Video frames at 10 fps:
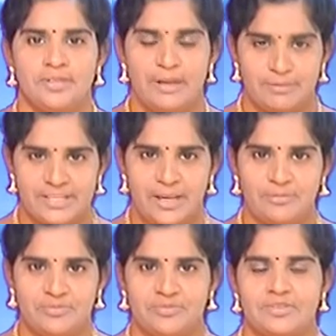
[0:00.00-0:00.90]

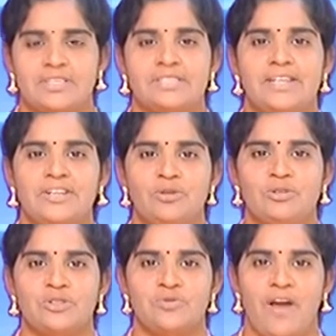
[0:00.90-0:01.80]
నమస్కారం సిటీ
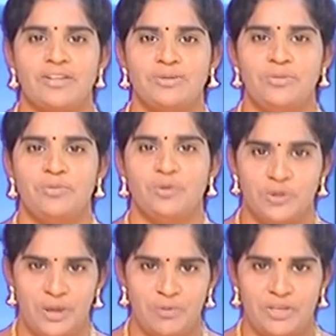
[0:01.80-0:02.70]
న్యూస్కు స్వాగతం
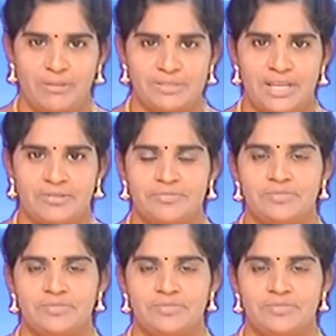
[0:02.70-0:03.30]
ముందుగా ముఖ్యాంశాలు